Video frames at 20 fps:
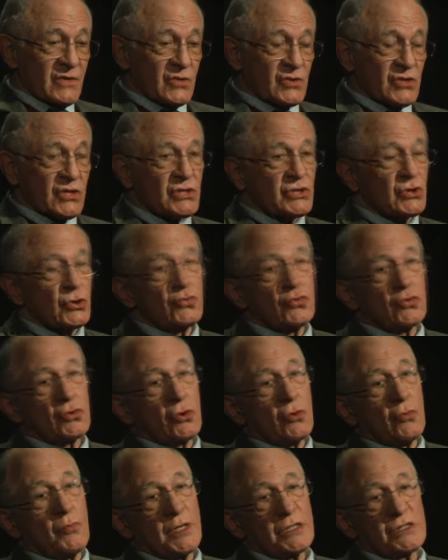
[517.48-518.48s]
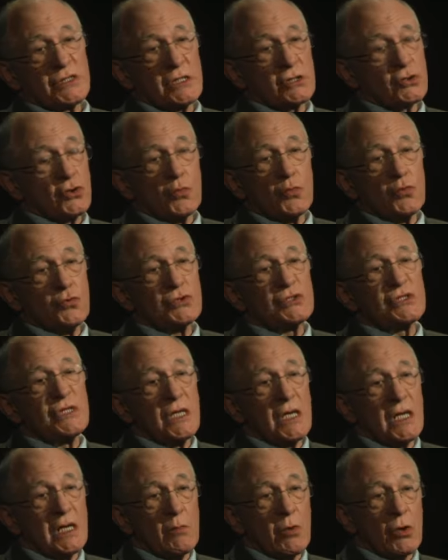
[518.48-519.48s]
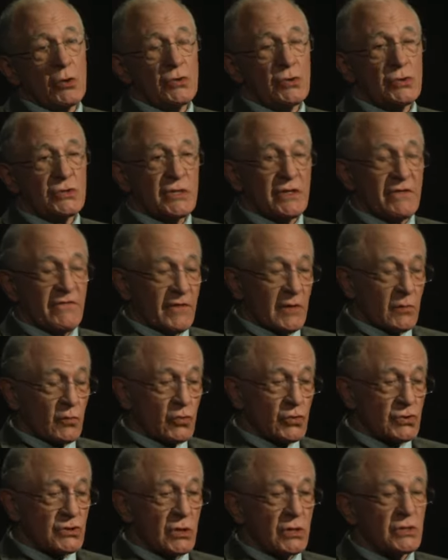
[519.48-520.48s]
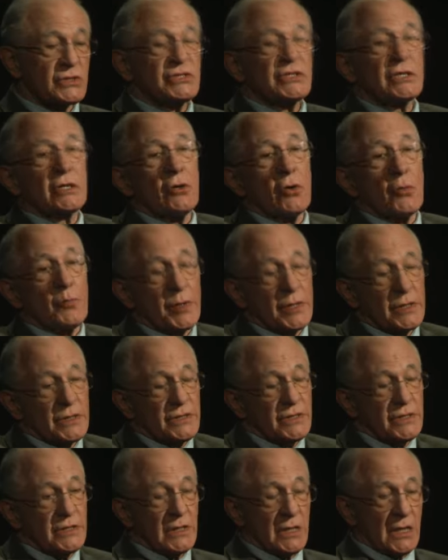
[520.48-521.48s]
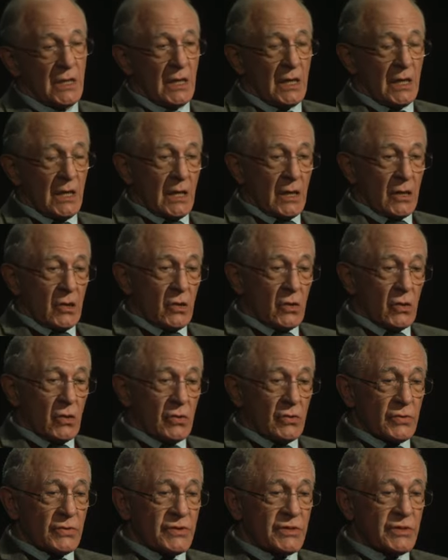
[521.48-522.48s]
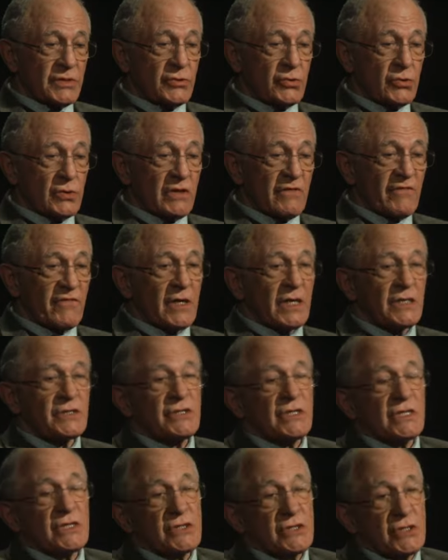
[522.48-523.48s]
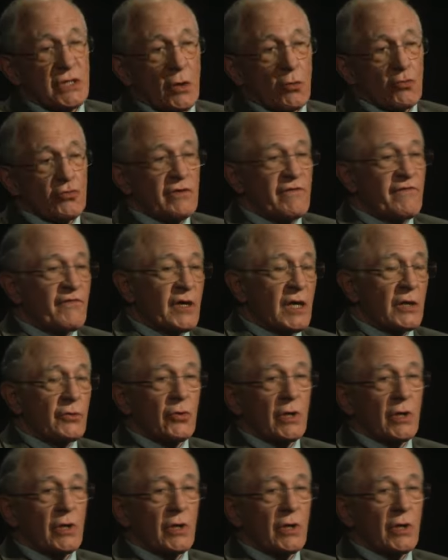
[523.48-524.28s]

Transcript: c'est sans doute le passage le plus célèbre de cette fameuse encyclopédie dite des frères sincères ou des frères